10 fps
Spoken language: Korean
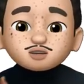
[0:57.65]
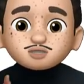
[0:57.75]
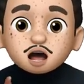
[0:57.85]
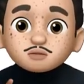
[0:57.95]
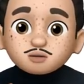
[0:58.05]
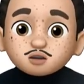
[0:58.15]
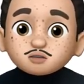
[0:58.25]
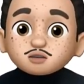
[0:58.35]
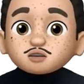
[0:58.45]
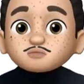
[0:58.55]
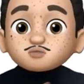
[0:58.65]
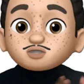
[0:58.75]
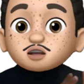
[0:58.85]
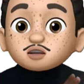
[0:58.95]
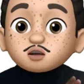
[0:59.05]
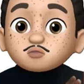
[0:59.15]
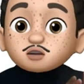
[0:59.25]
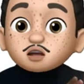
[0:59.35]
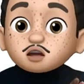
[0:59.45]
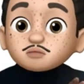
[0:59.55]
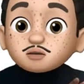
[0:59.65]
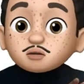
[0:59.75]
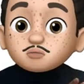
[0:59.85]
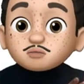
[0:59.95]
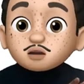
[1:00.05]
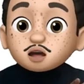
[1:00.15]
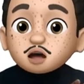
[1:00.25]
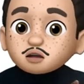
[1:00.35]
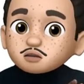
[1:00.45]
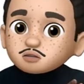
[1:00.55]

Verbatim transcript: 자, 바로 그 문장 끝에 오는 러는 바로 뭡니까?